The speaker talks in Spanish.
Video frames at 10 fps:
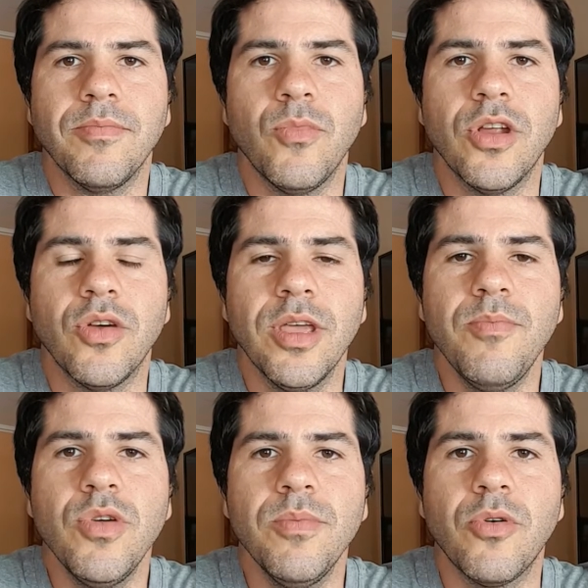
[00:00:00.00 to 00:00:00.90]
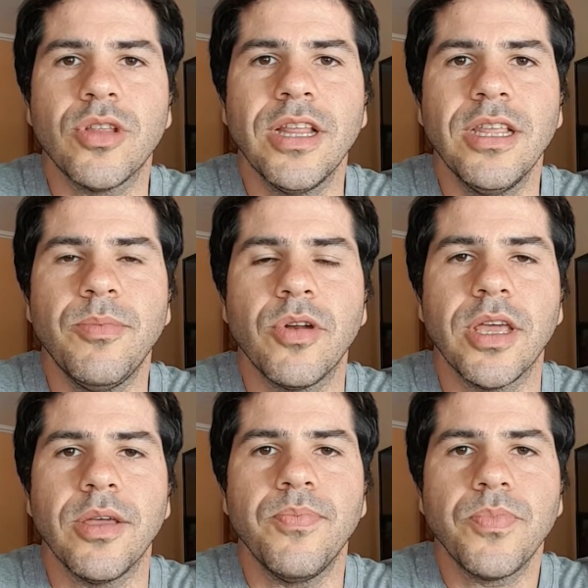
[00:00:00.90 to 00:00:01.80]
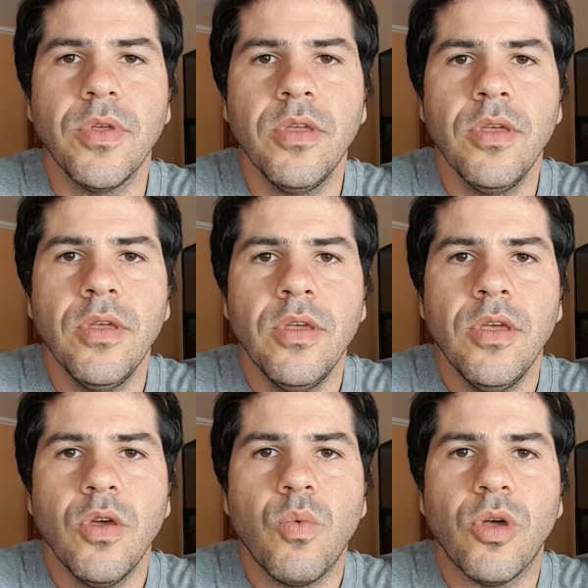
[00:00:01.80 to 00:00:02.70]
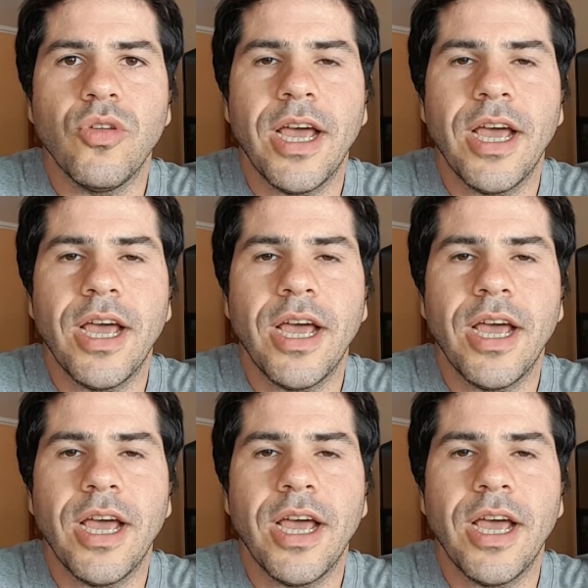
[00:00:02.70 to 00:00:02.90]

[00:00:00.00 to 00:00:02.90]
Bueno, es muy importante porque cuando